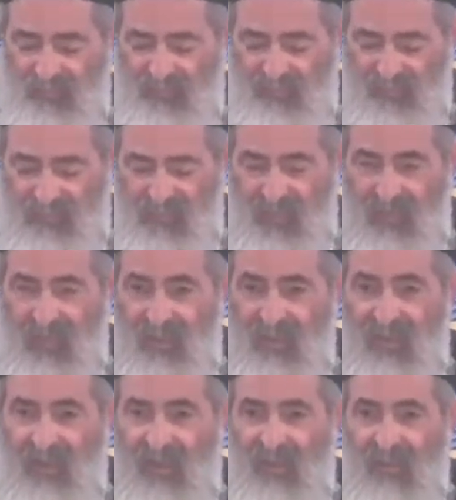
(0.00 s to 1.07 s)
تقول لي انا ما
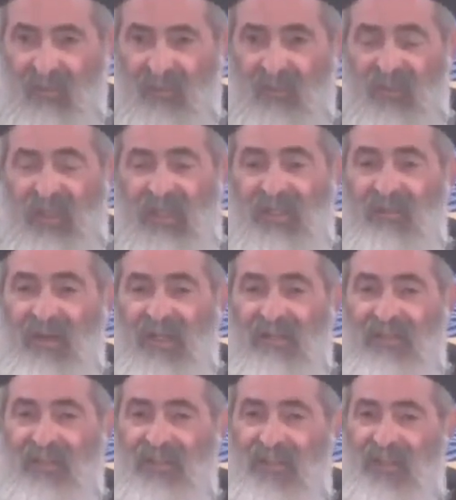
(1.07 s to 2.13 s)
عنديش الامكانيات
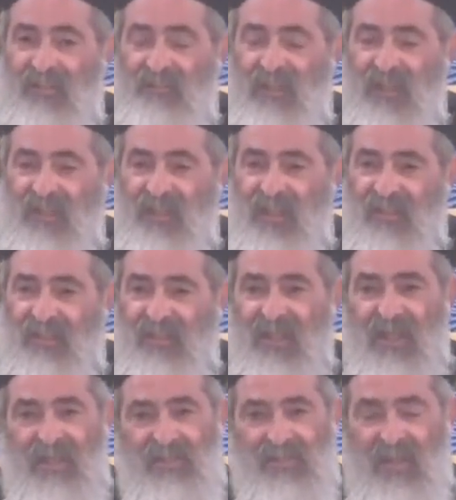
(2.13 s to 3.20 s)
لا طمن
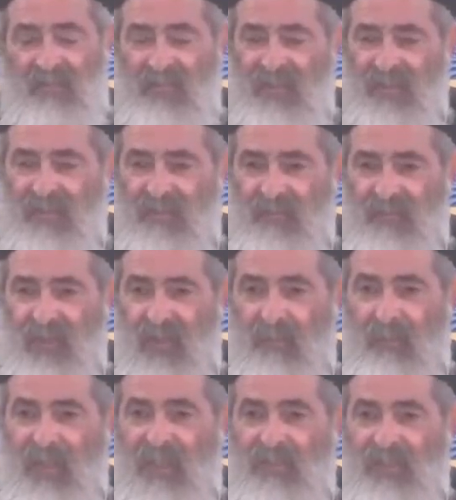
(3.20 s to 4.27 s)
ما كانش عندهم
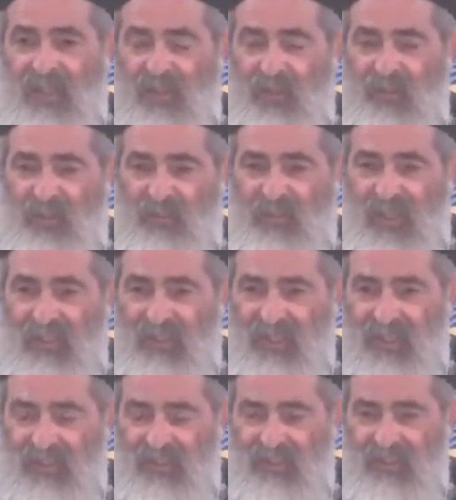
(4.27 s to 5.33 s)
امكانيات
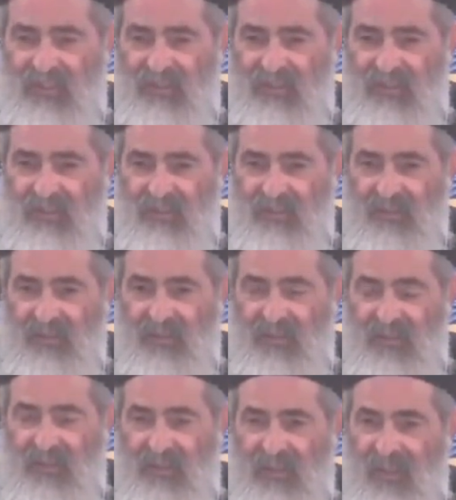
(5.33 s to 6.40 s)
خالص
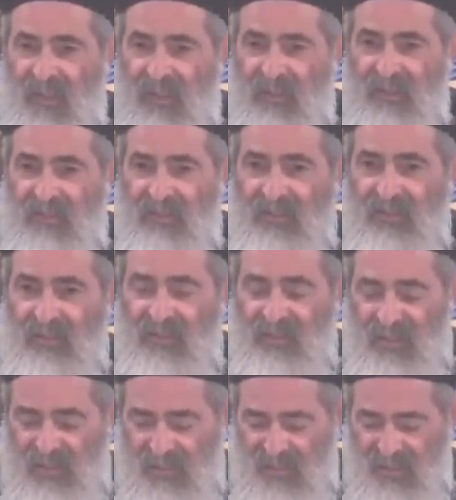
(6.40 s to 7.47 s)

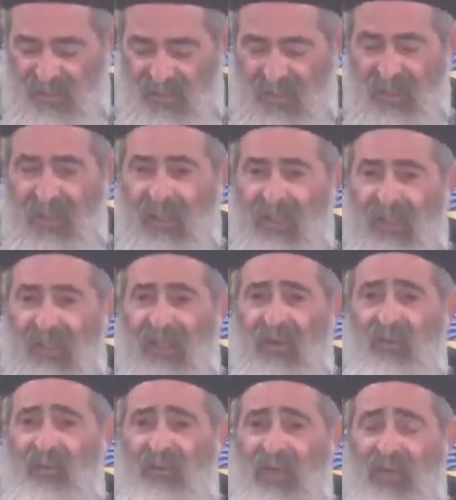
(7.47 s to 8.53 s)
لو تاخدها
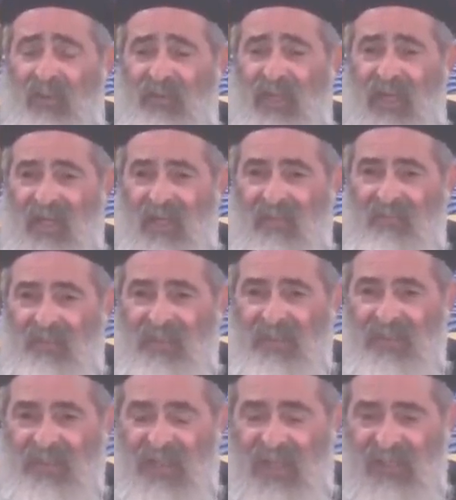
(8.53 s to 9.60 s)
من الناحية
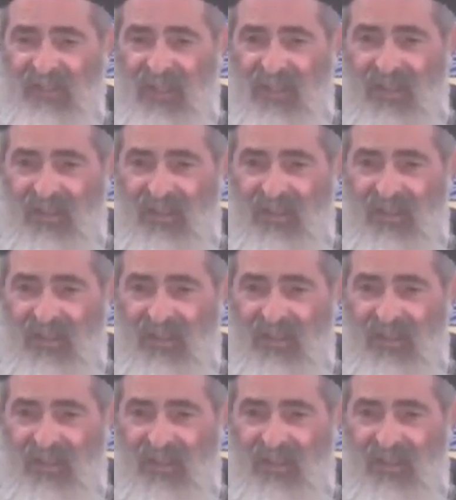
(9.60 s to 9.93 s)
الروحية